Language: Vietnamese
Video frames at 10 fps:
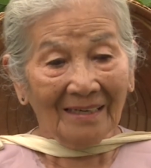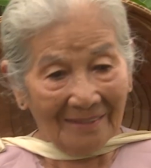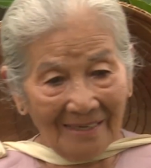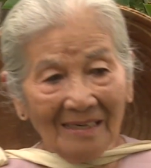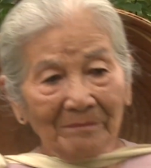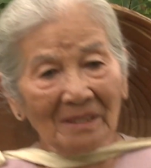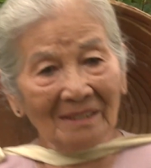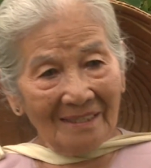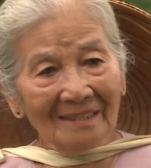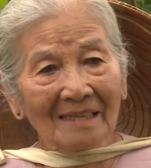vậy là
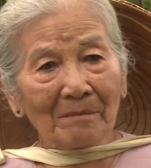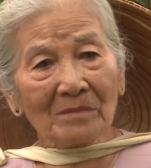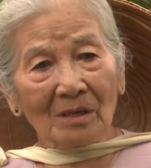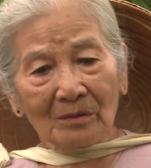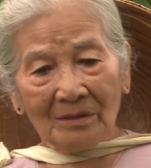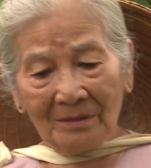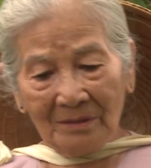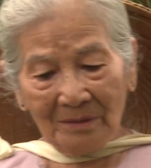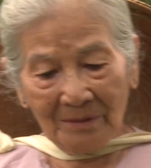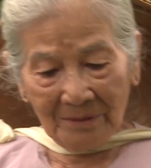mình yên tâm rồi
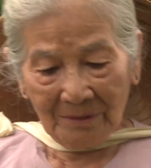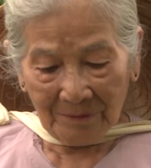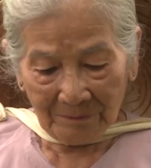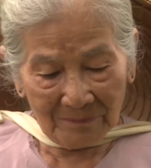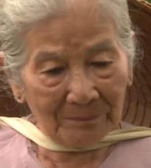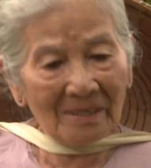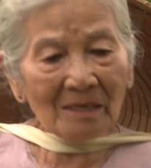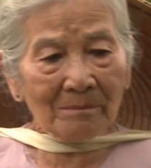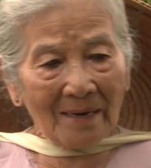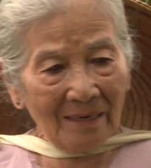mình
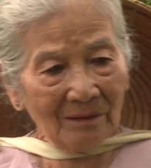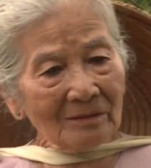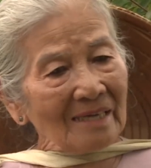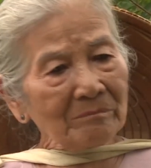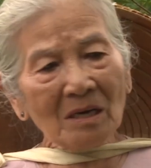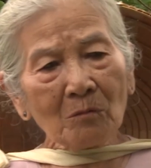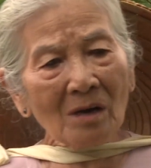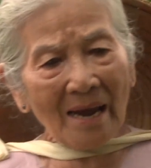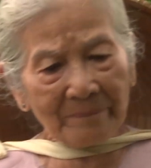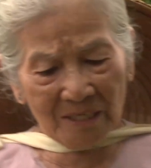biết mà con chậm á nó không
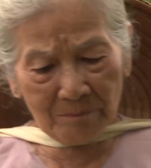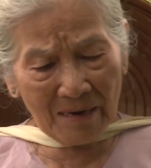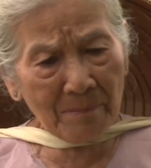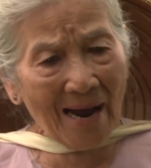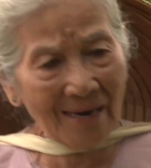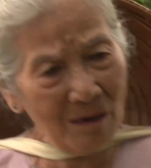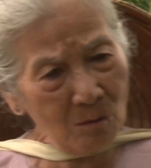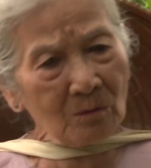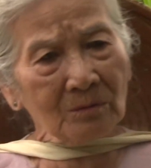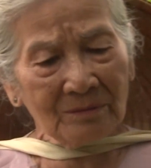có làm gì bậy bạ
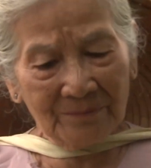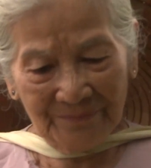đâu